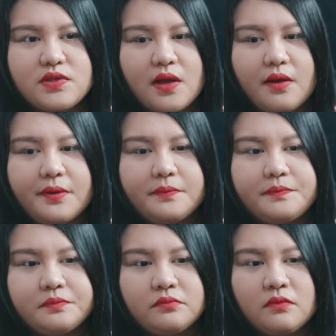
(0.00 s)
sa
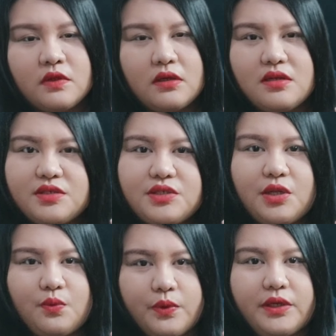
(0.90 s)

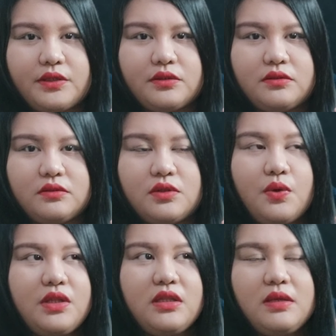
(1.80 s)
Christian world.
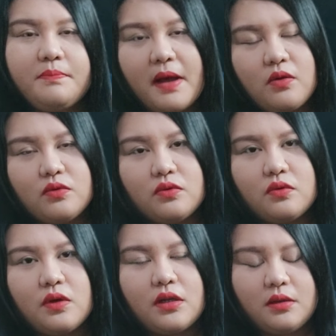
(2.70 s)
Though hindi pa
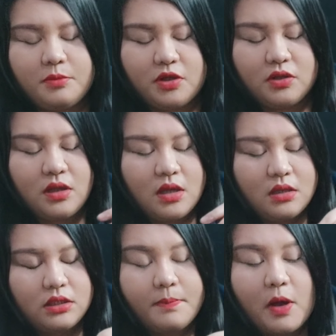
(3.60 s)
ako, alam mo yun,
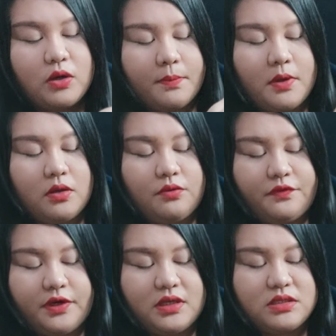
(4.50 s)
hindi pa ako
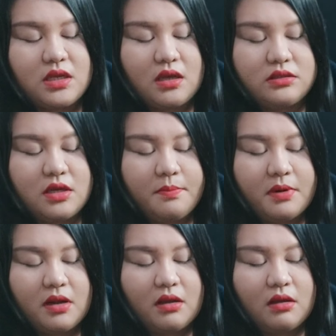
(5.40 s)
nagpa-convert kasi
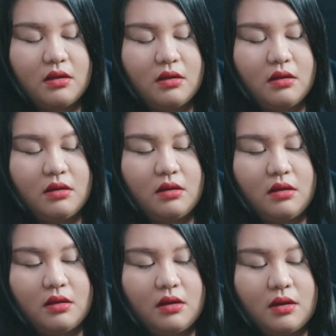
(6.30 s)
syempre,
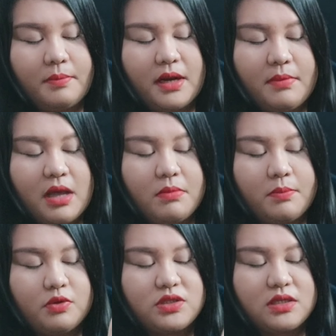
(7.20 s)
um, para
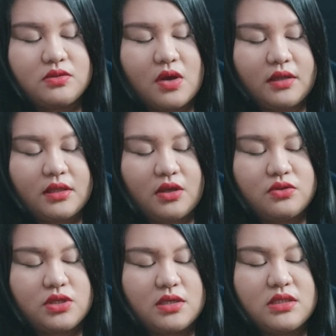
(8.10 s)
mahabang proseso ata
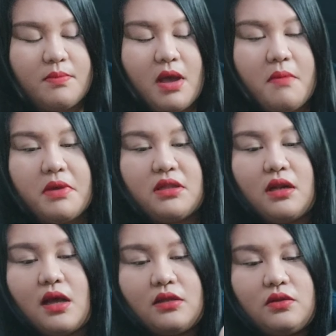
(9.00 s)
yun siya kasi mama
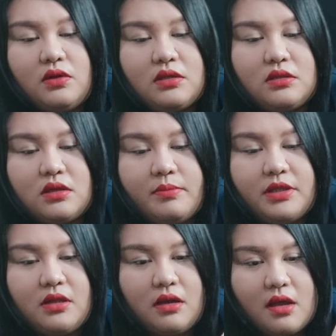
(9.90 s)
del Catholic
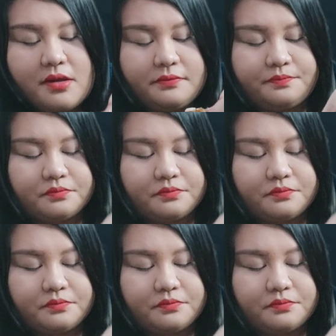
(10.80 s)
kami talaga.